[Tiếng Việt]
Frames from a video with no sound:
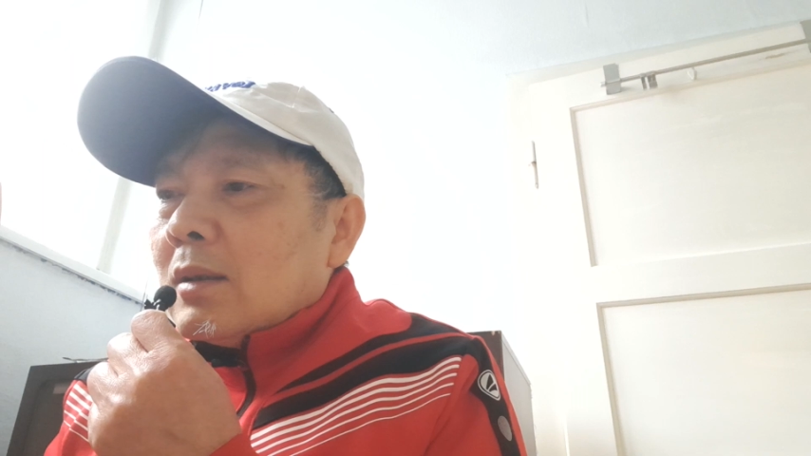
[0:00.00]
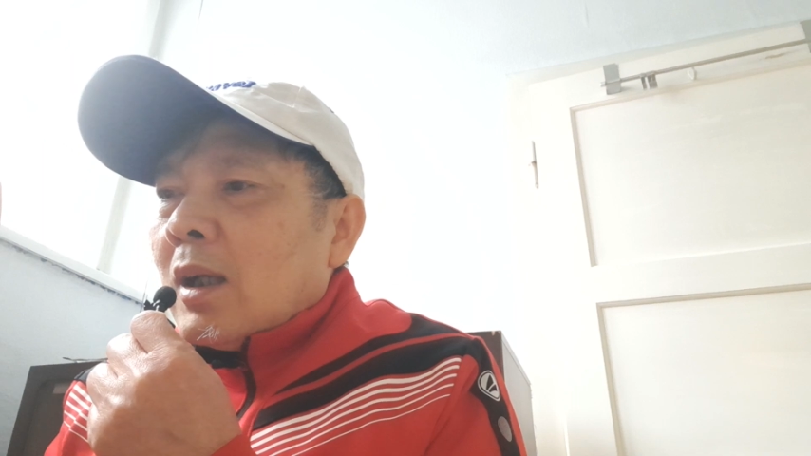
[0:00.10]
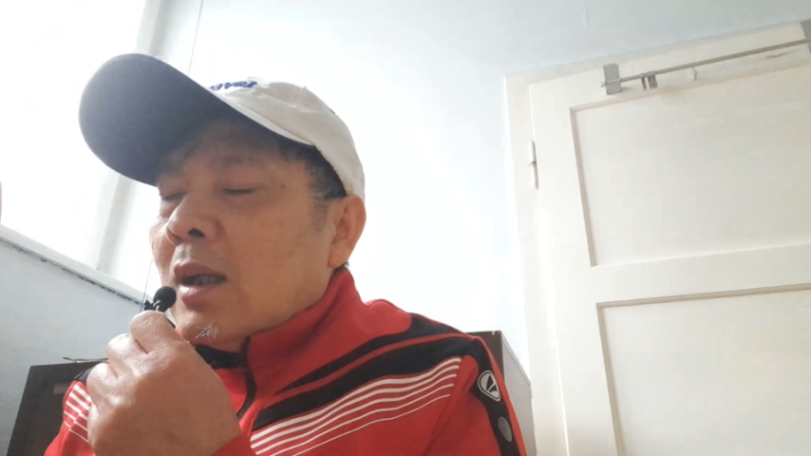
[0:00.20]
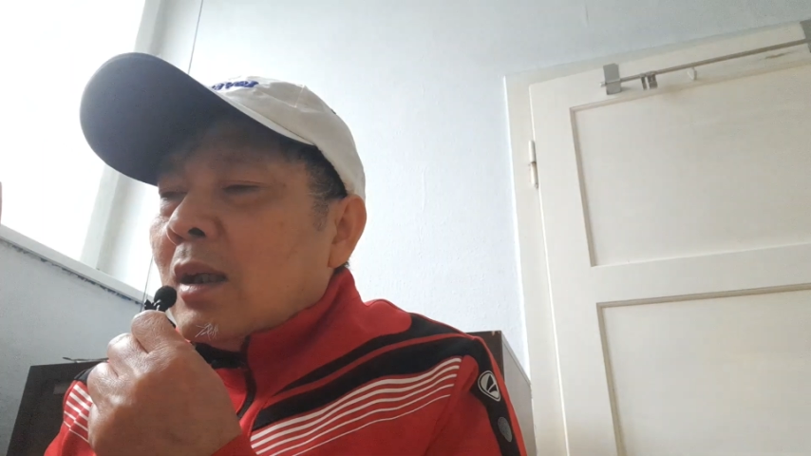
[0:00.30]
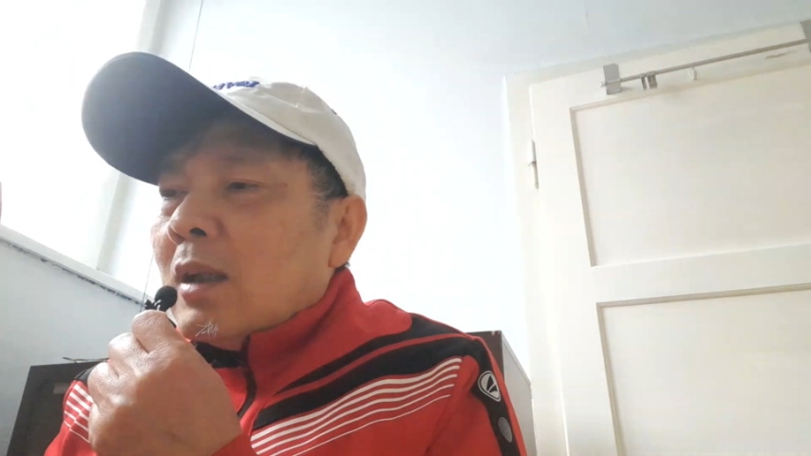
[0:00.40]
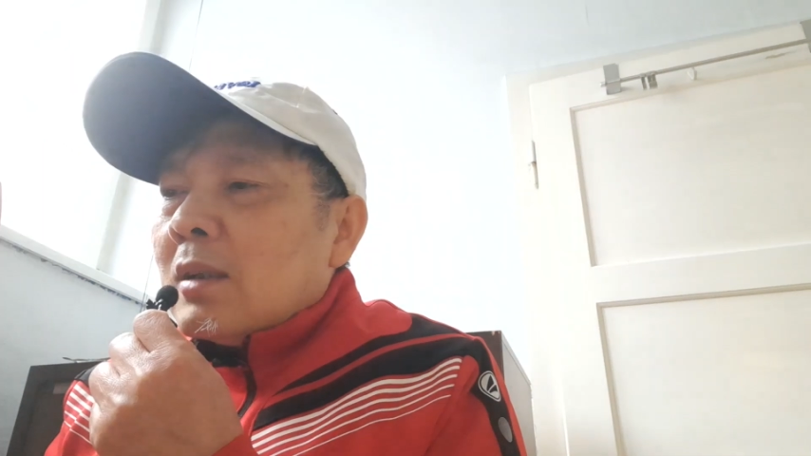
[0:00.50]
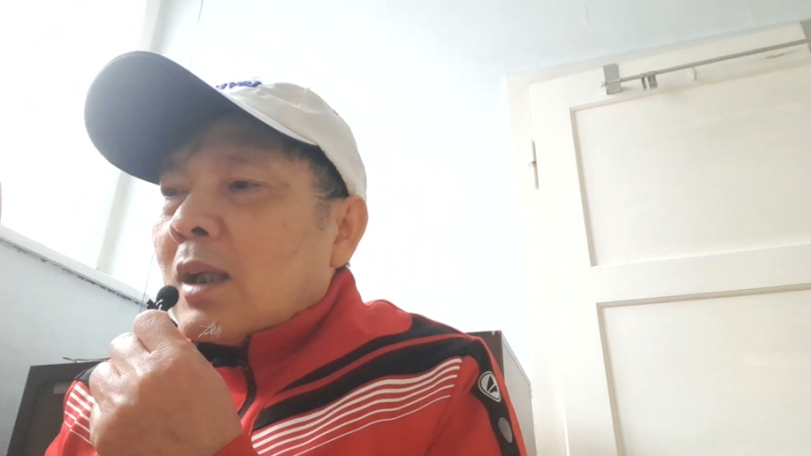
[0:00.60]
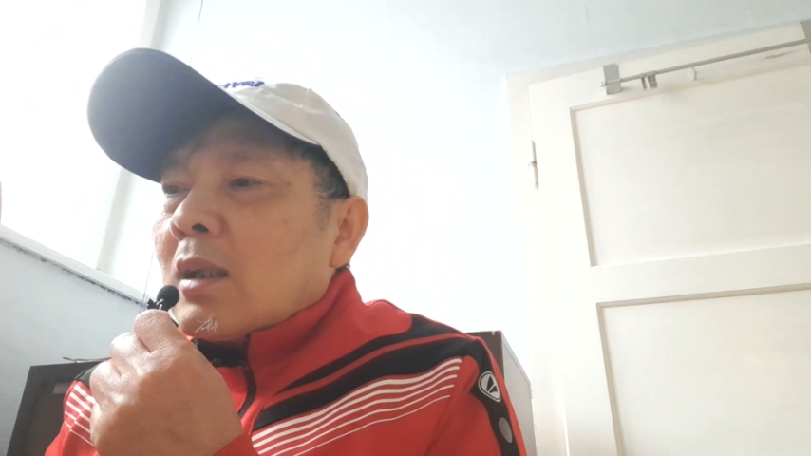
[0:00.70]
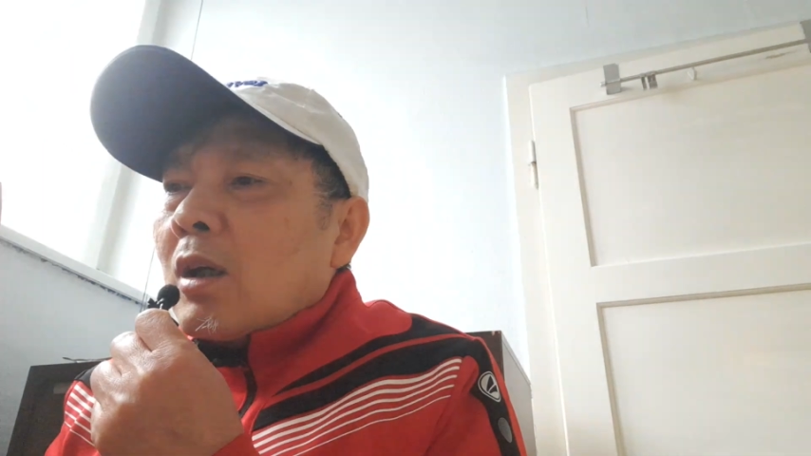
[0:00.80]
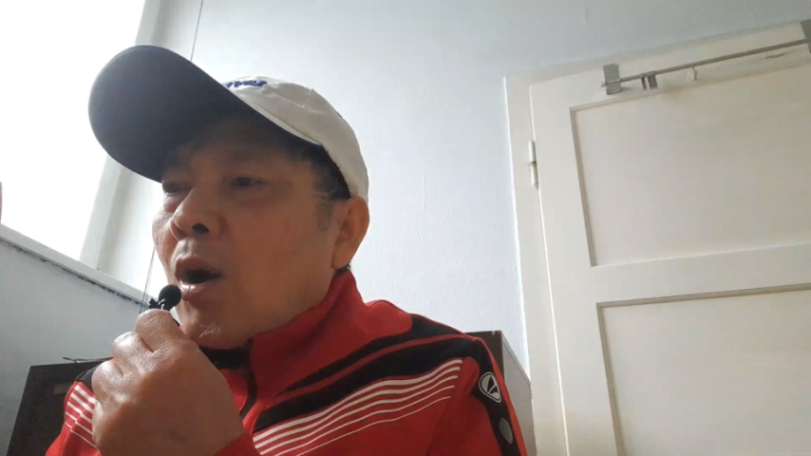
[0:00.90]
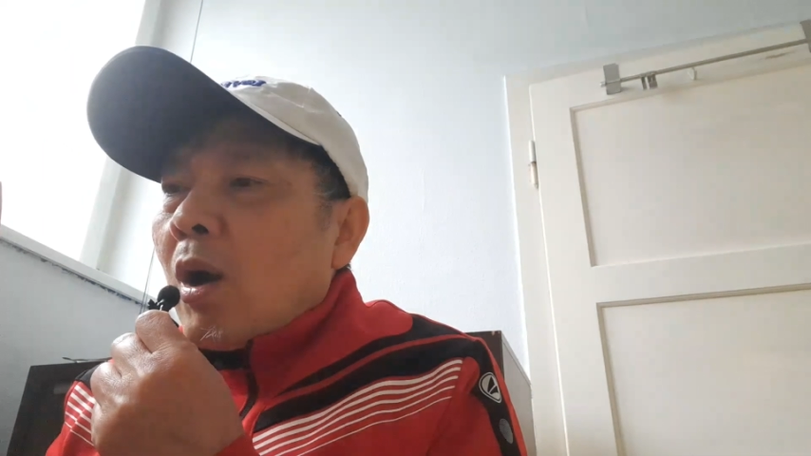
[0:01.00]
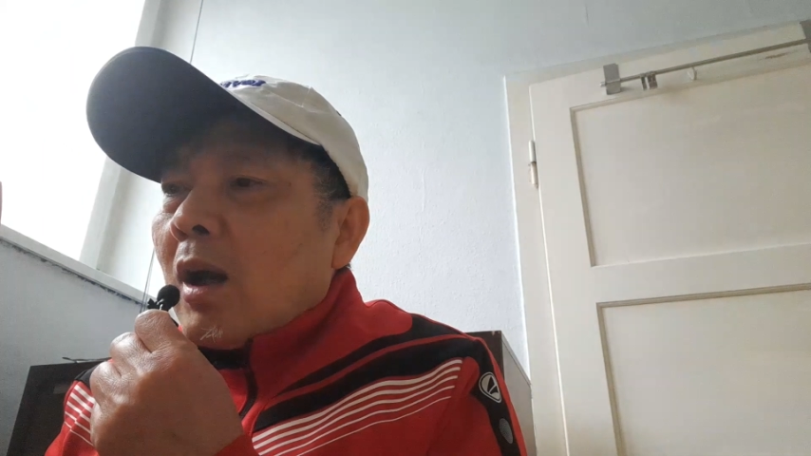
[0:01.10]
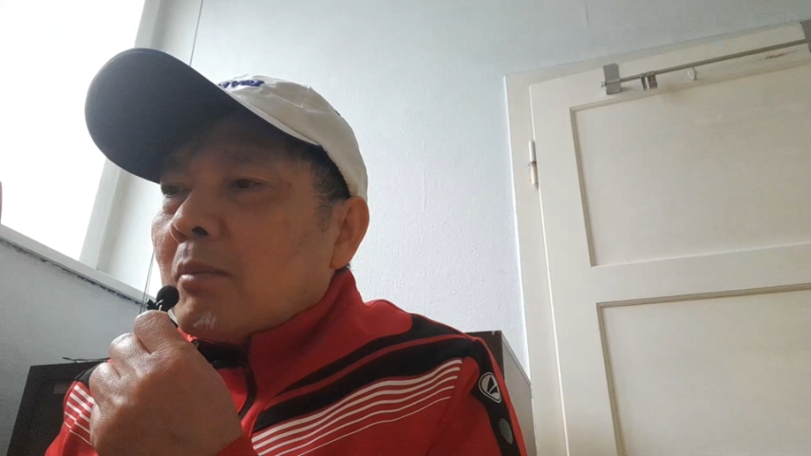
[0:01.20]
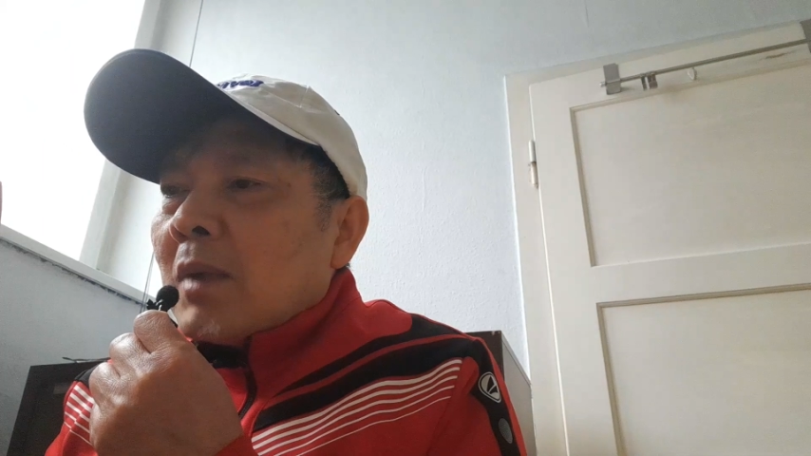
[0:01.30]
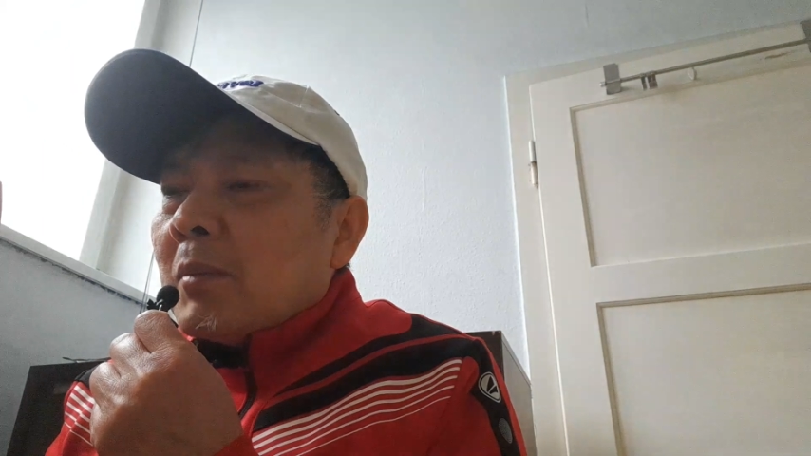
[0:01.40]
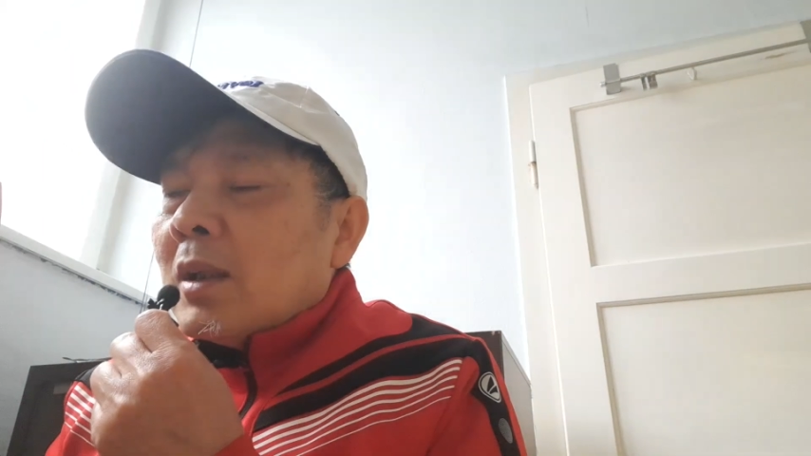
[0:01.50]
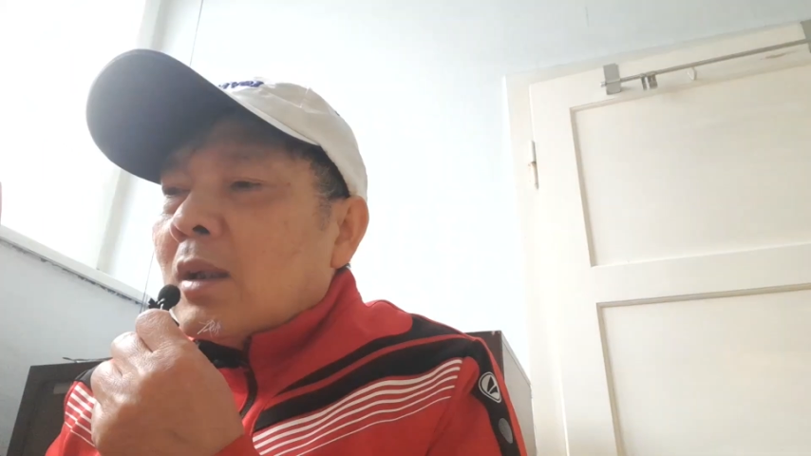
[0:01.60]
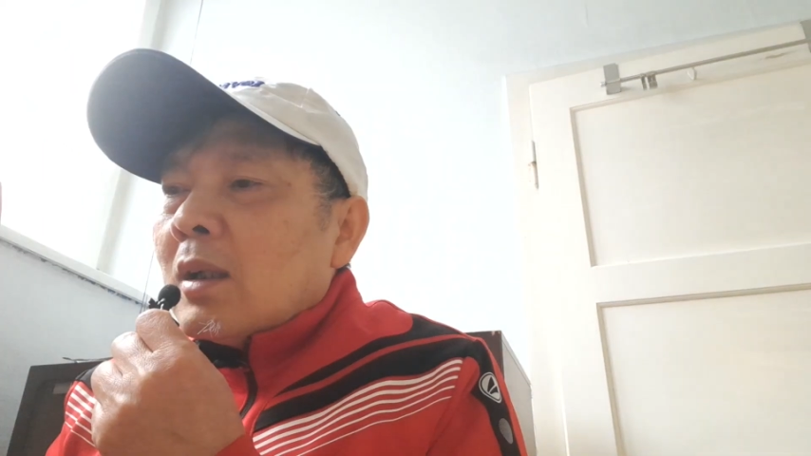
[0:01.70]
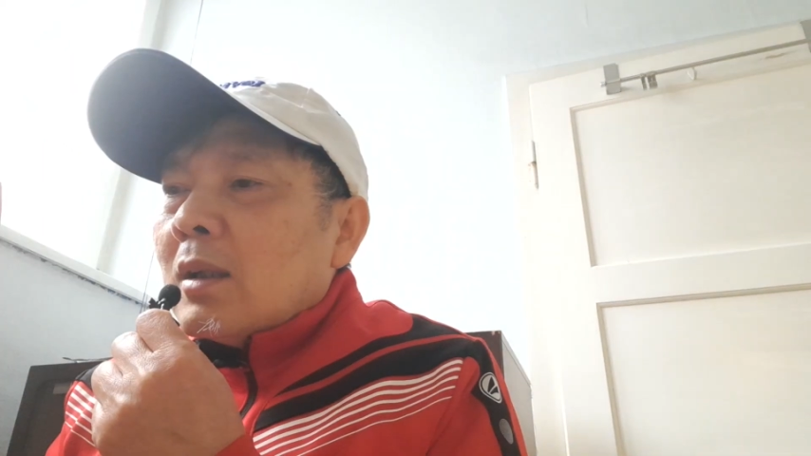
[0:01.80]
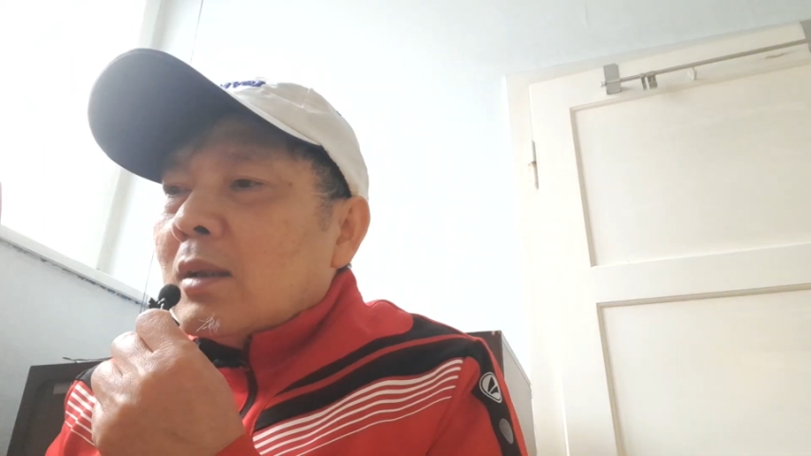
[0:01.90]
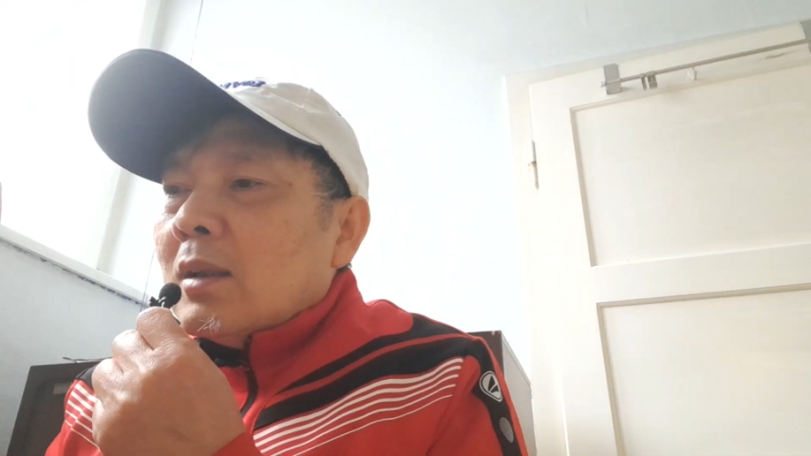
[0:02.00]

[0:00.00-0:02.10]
thì sẽ rất khó mà mình á